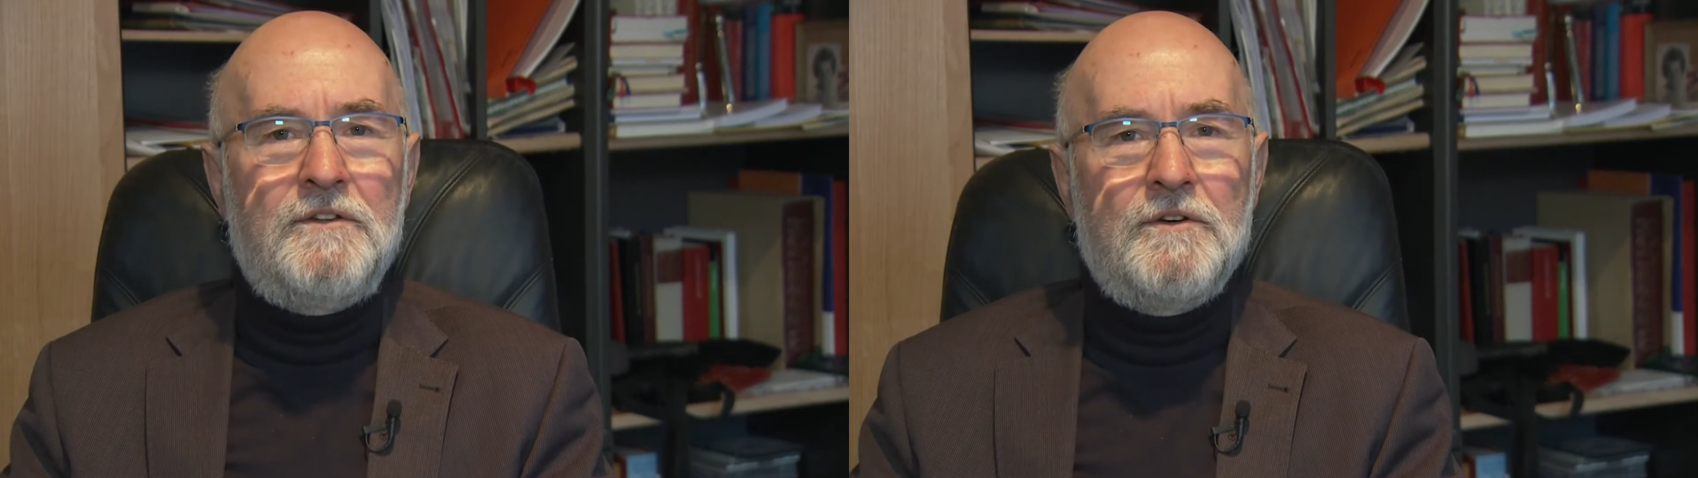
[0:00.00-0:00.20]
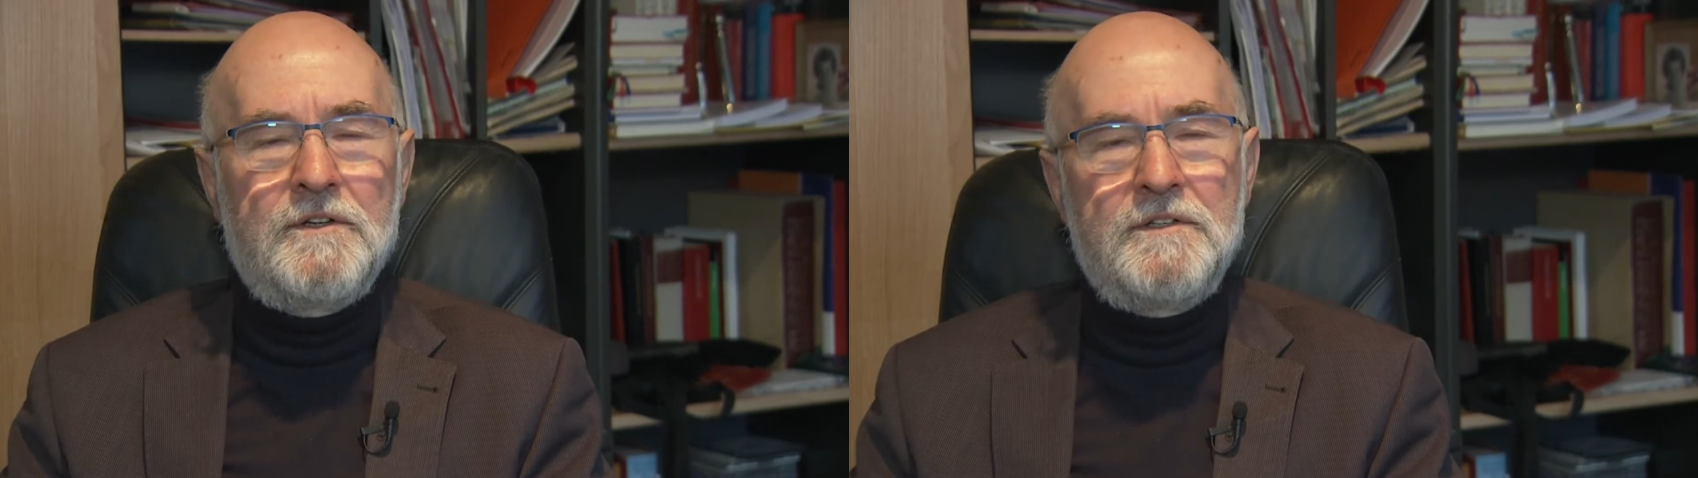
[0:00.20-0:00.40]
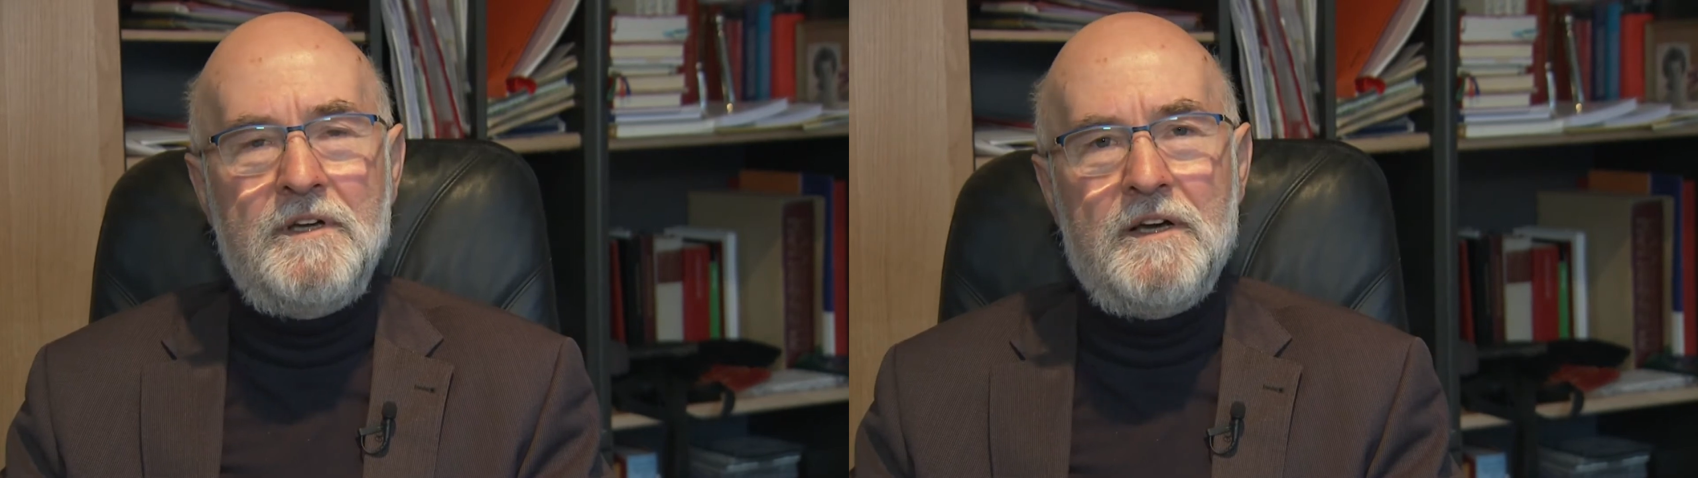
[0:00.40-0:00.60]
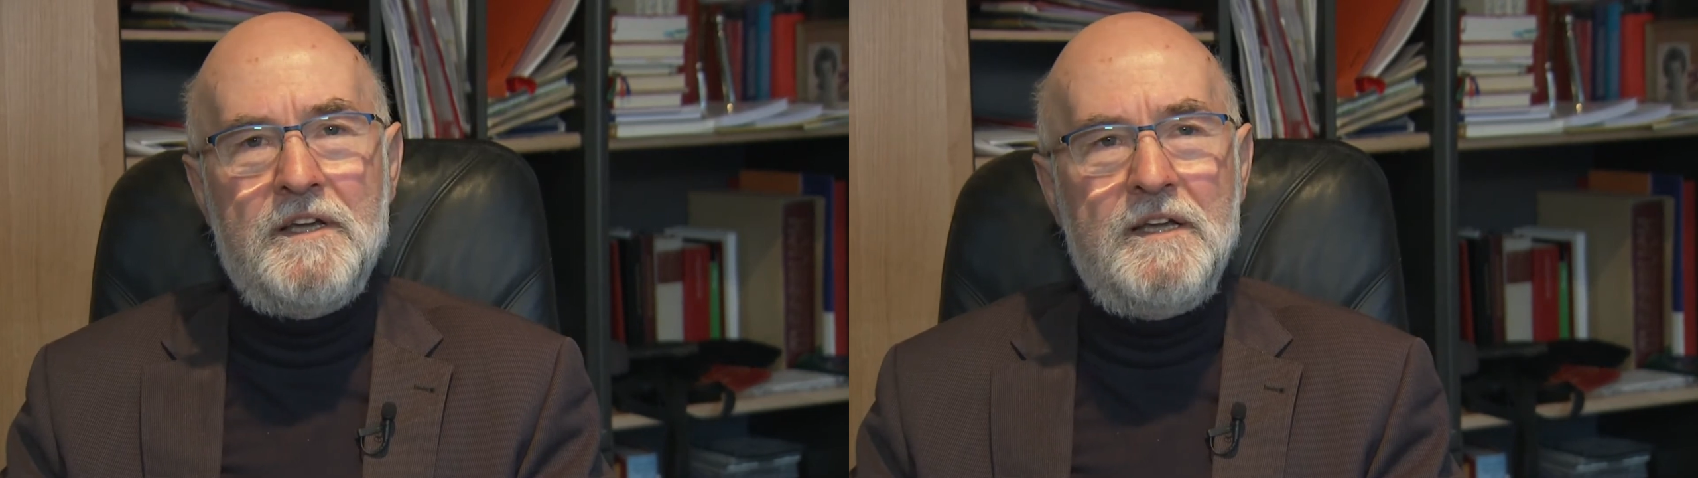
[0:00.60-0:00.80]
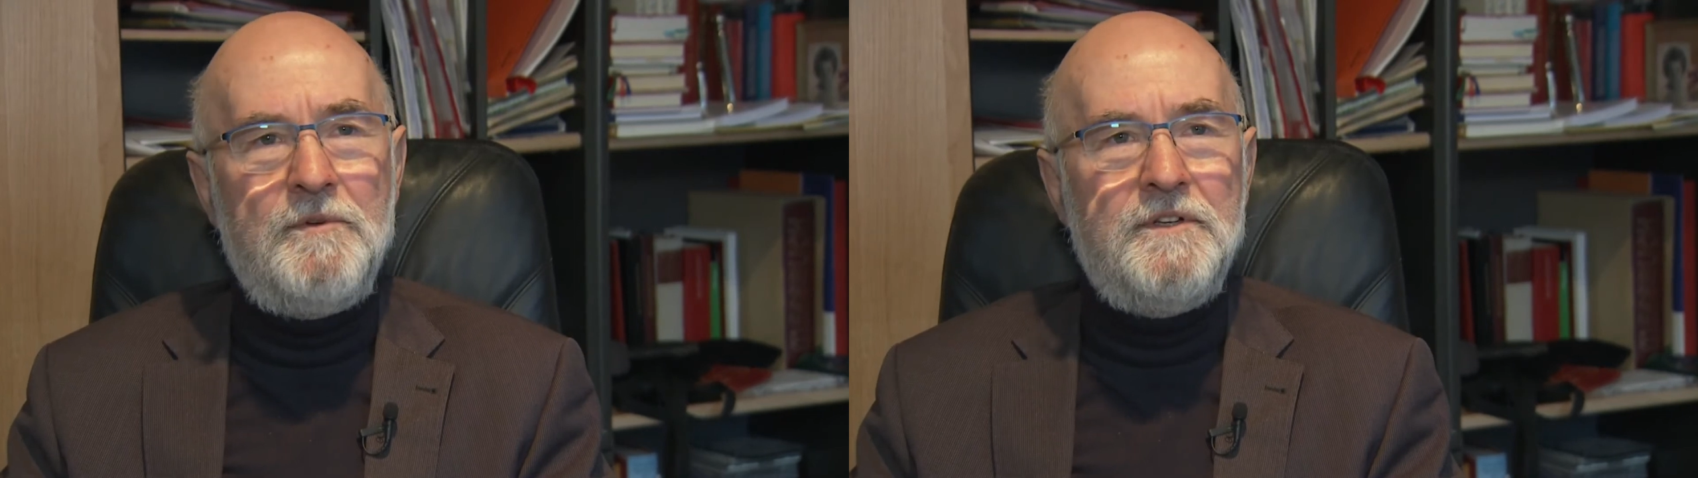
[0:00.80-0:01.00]
doch sehr
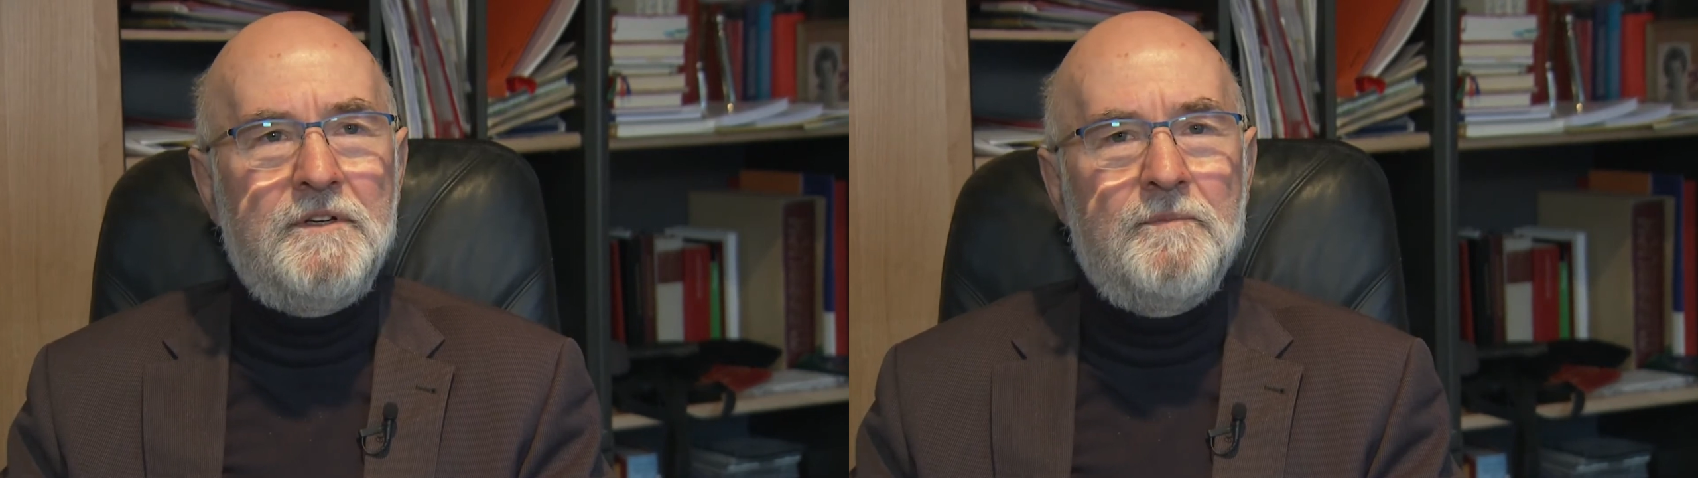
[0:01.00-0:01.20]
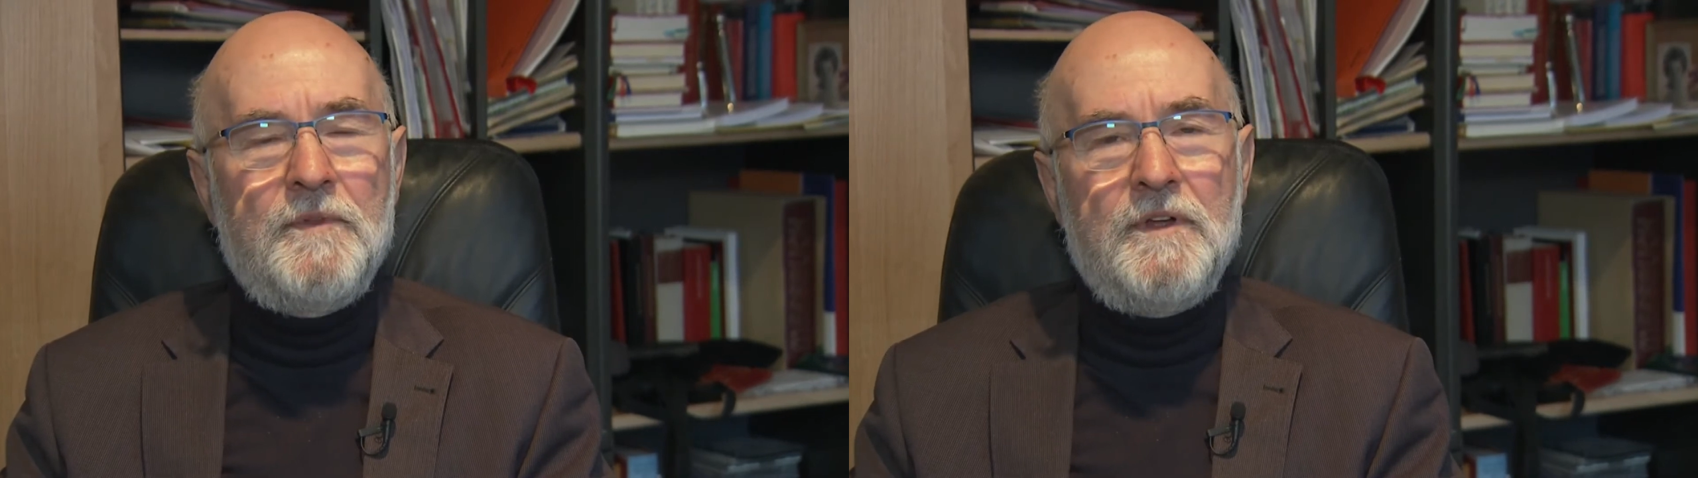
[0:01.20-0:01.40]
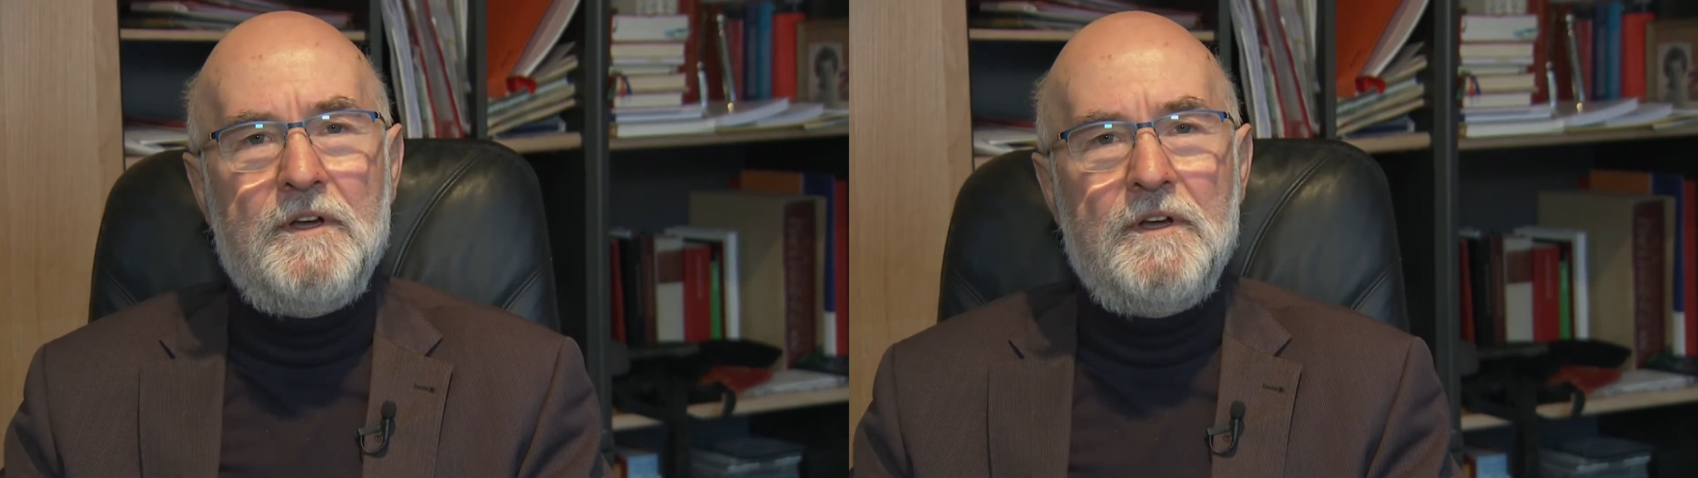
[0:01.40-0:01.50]
erheblichen